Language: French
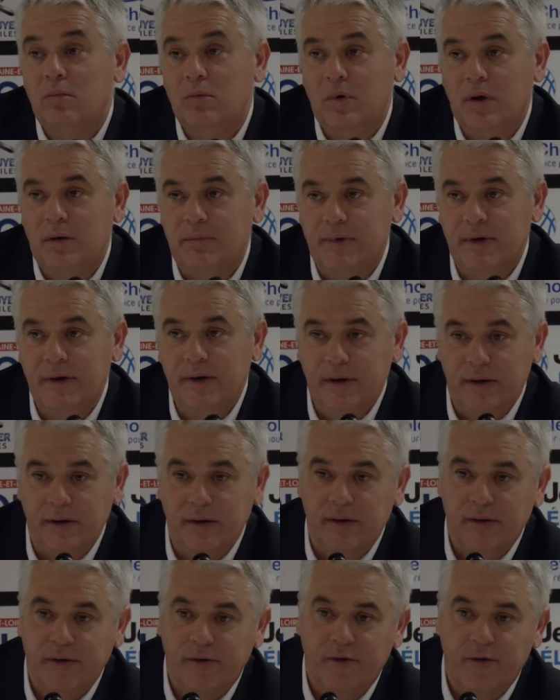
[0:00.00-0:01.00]
Bon, après,
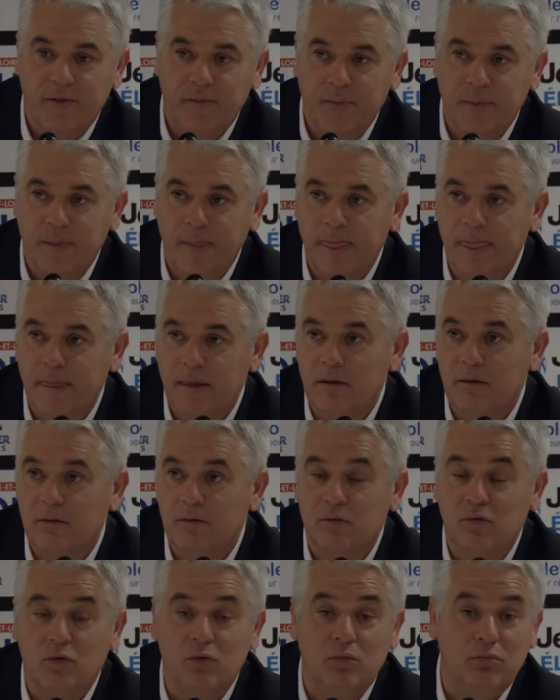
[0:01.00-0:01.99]

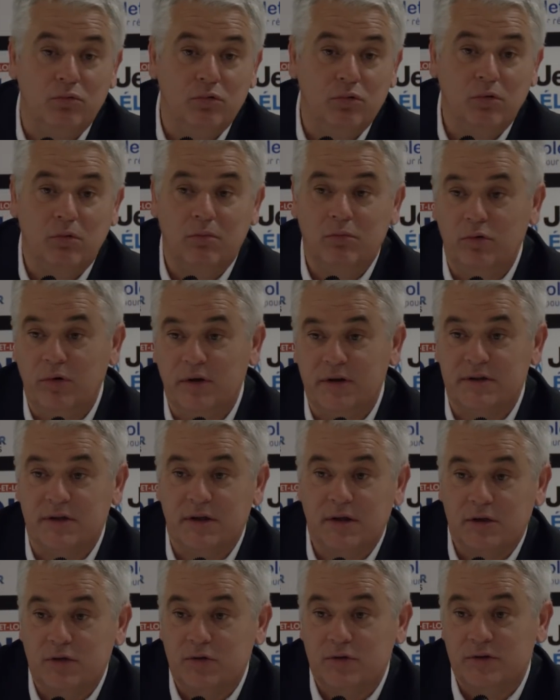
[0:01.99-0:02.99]
Est-ce que Bourg,
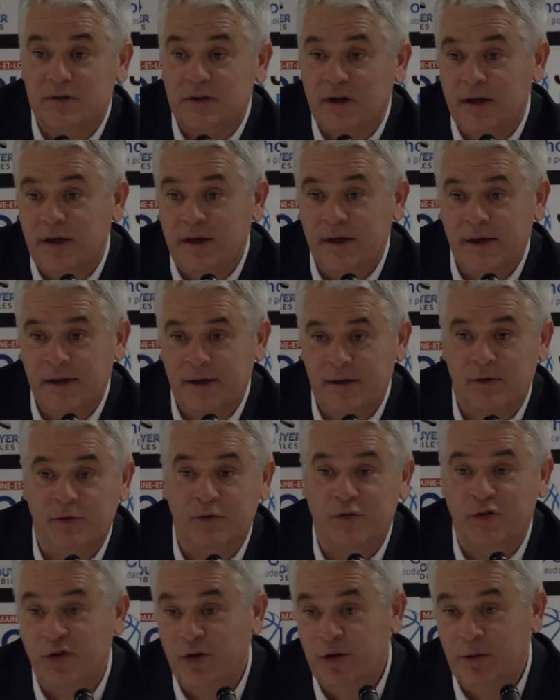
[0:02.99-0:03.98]
Boulazac, j'en sais rien,
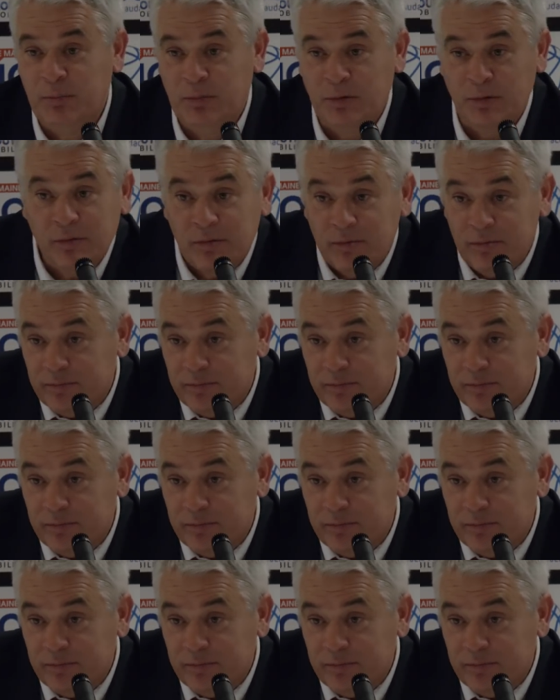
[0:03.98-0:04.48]
Antibes.